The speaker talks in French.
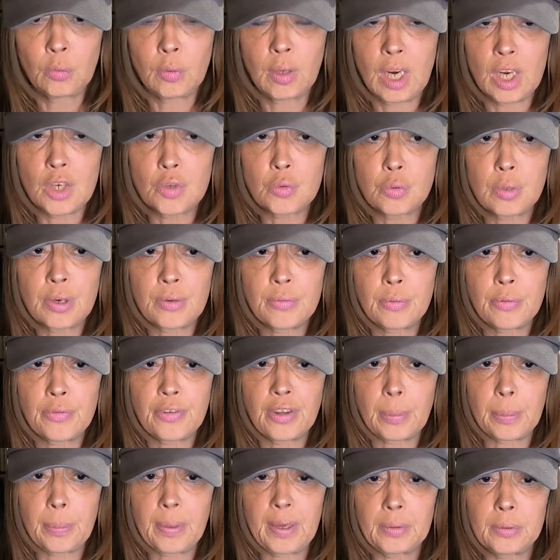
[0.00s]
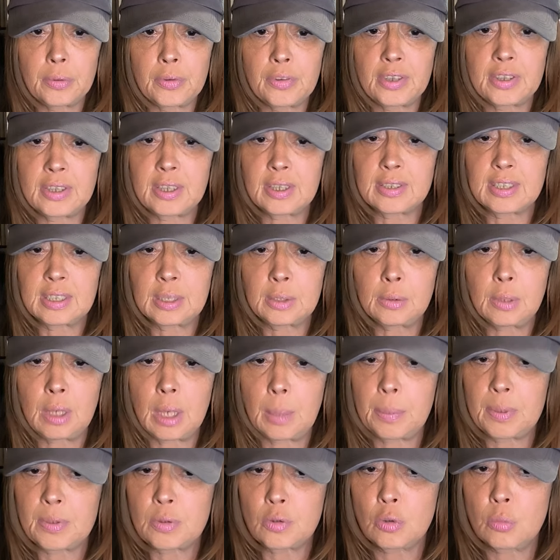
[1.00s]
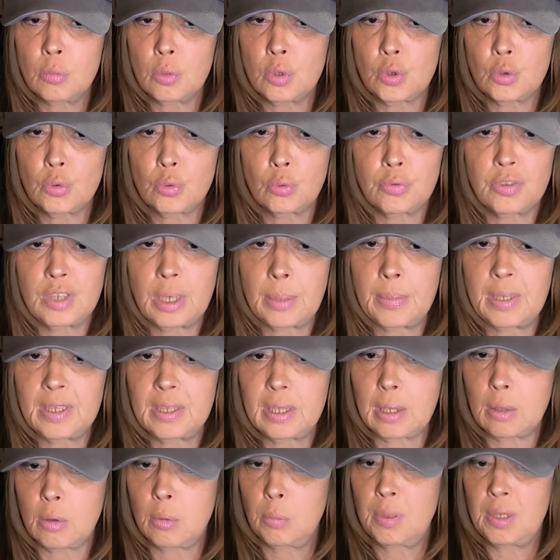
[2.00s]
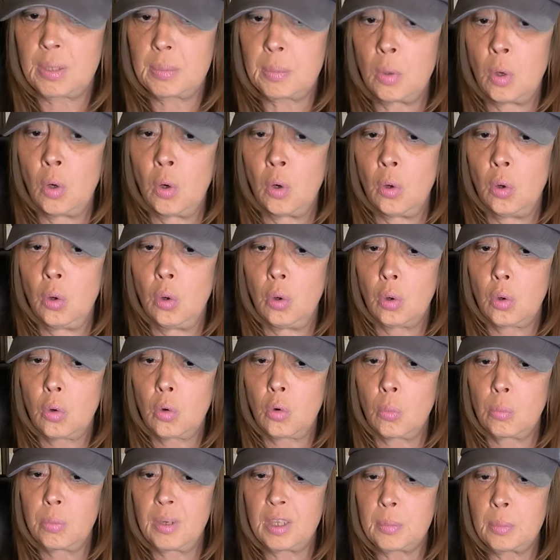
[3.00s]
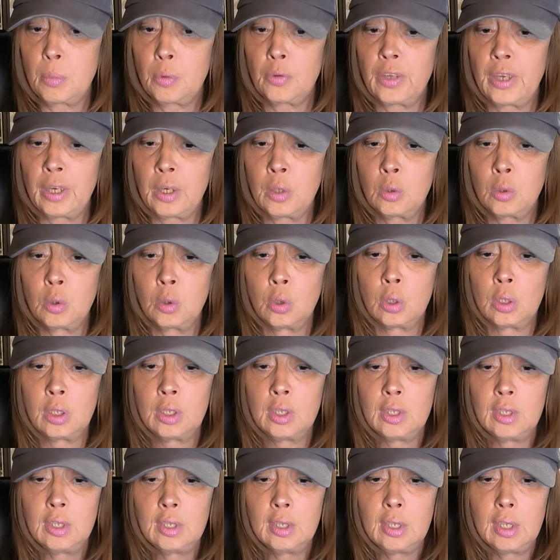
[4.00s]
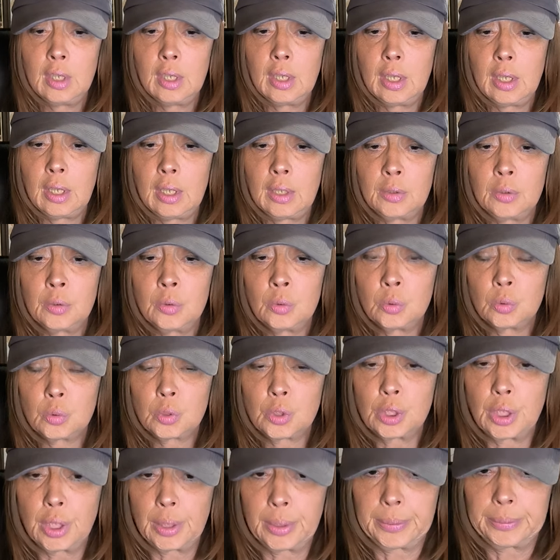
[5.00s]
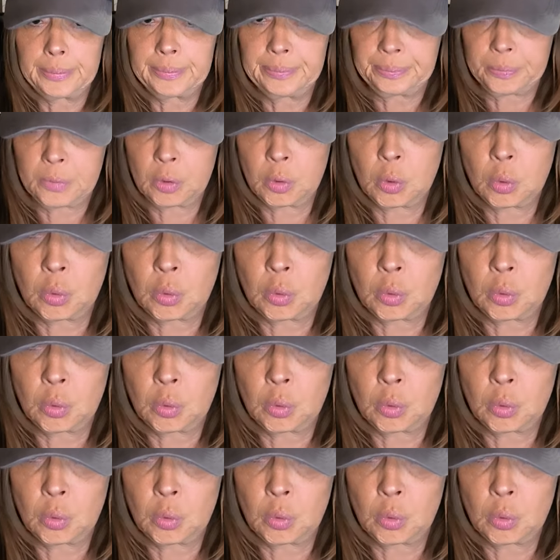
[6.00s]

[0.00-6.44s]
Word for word: voilà, je voulais vous faire part de cet article-là parce que moi je trouve ça, mais ça complètement, euh, complètement dingo. Donc on